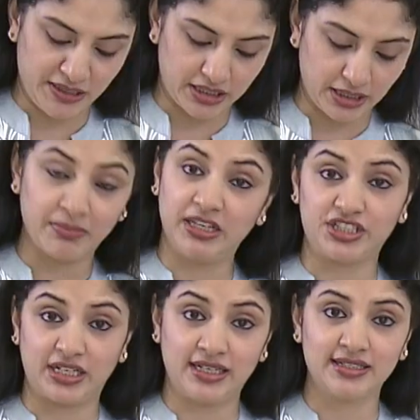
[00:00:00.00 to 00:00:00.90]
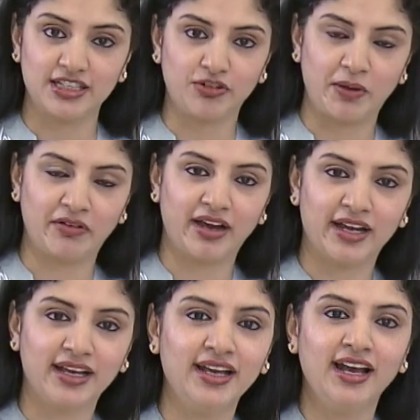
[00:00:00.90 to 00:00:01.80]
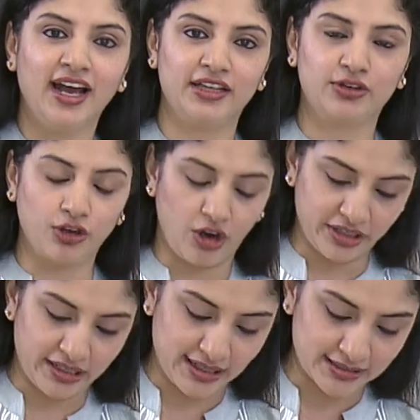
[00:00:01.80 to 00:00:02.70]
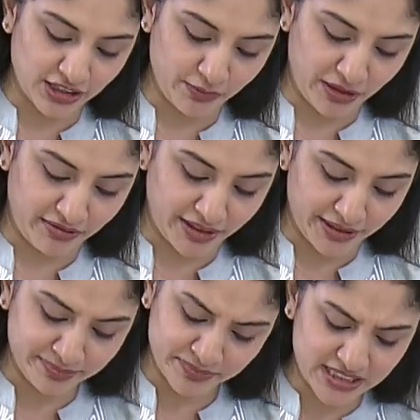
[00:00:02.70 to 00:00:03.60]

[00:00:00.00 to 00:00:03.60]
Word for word: ஸ்வீட் இம்லி சட்னின்னு சர்வ் பண்ணுவாங்க அது கூட ஆனியன் எல்லாம் சர்வ் பண்ணுவாங்க